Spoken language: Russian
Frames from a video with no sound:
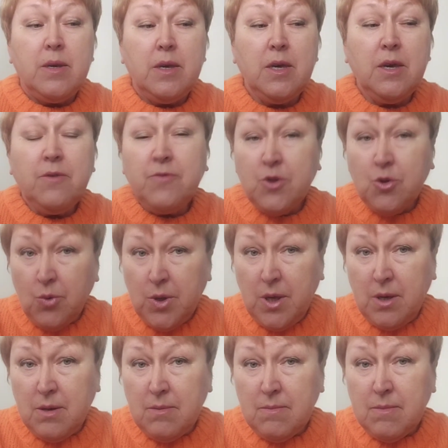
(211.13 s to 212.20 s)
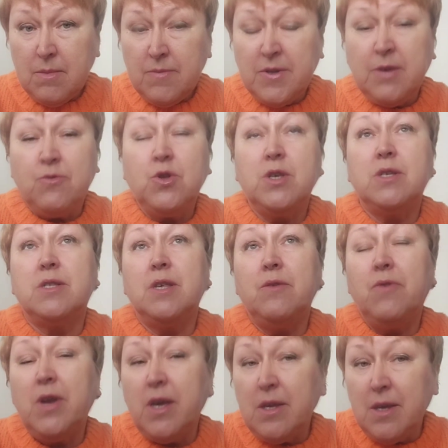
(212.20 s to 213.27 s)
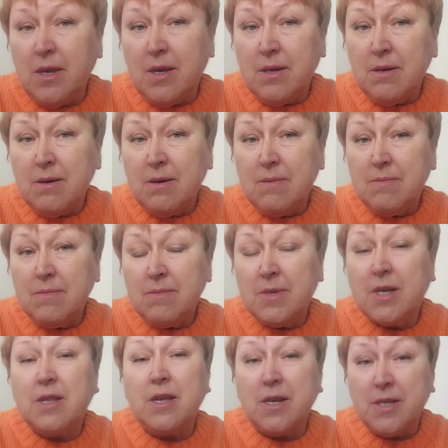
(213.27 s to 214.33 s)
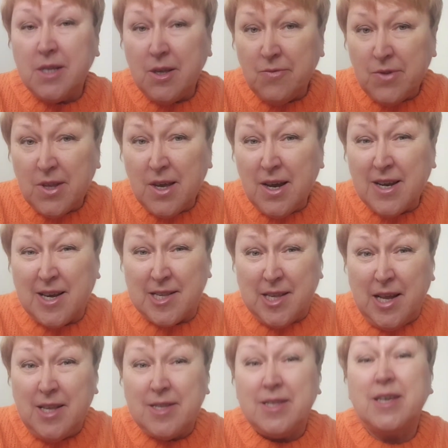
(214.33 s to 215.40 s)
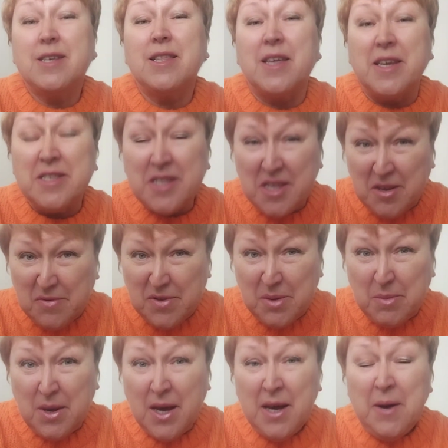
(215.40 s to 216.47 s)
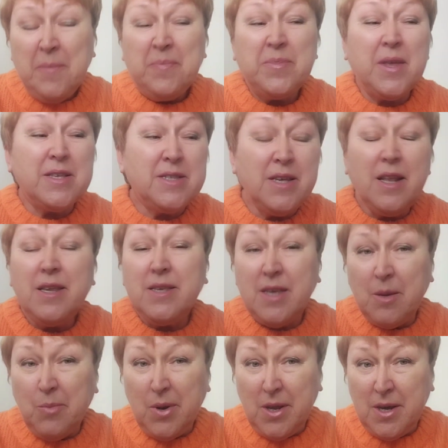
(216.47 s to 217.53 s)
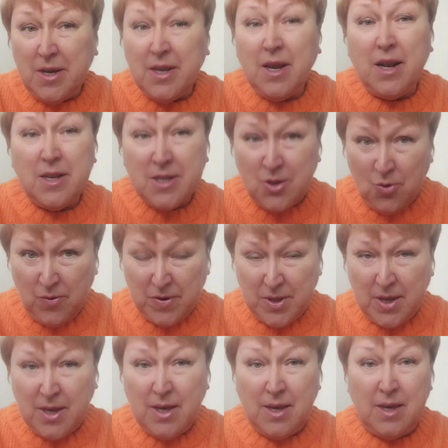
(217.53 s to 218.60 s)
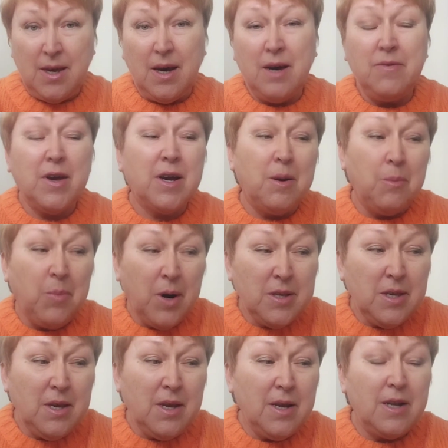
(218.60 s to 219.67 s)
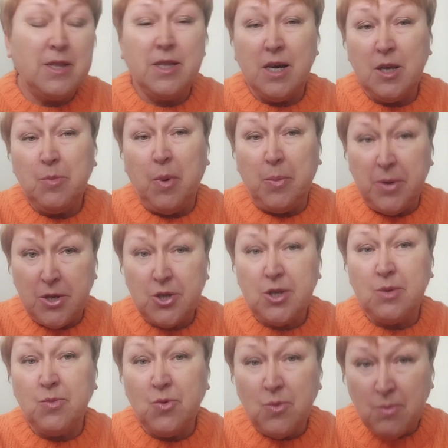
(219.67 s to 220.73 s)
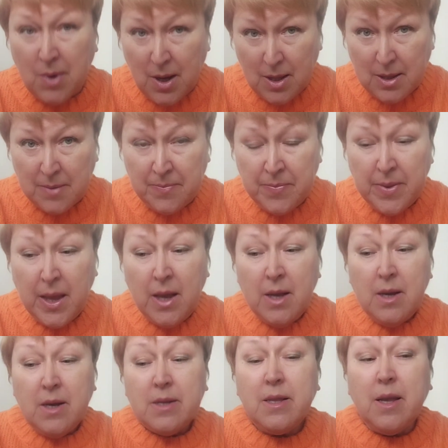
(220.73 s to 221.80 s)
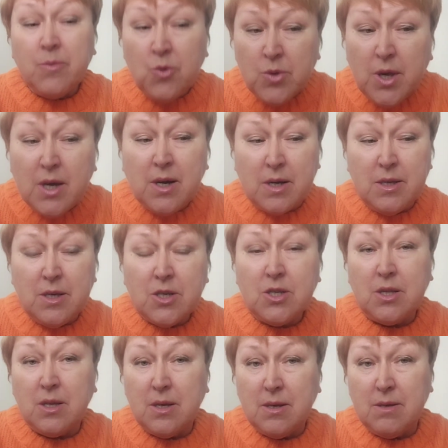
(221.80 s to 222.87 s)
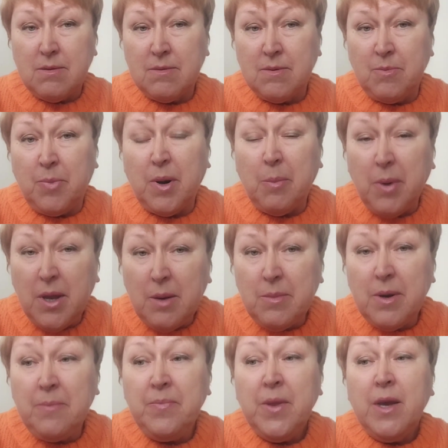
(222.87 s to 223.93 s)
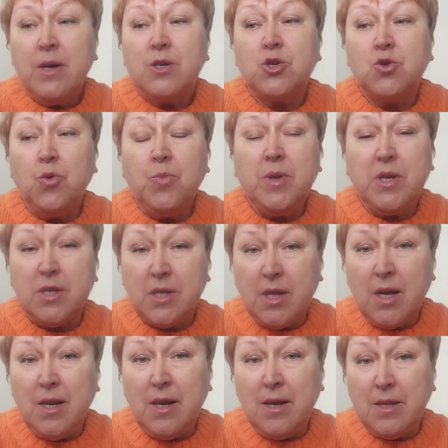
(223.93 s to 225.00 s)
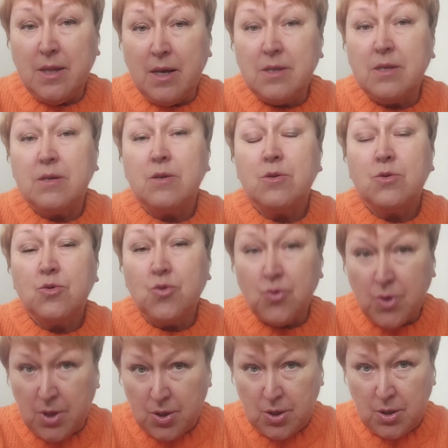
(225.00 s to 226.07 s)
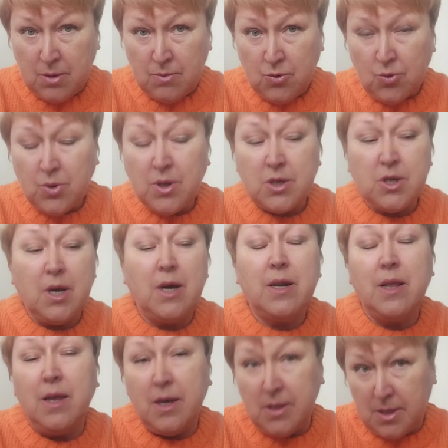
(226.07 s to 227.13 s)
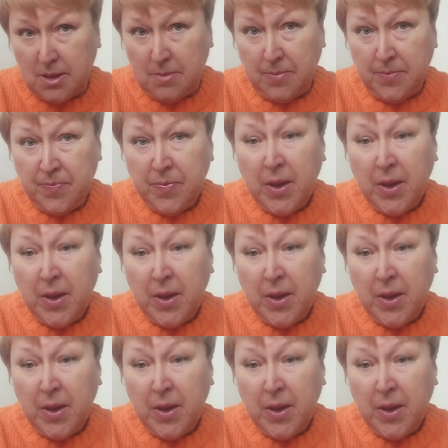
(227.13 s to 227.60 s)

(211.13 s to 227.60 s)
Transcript: И в итоге все вот эти заявления декларативные оказались декларативными, на деле не были реализованы, и авиакомпании летают по-прежнему мало. Для многих, конечно, э, проблема, что перестали летать туркиши, Turkish Airlines –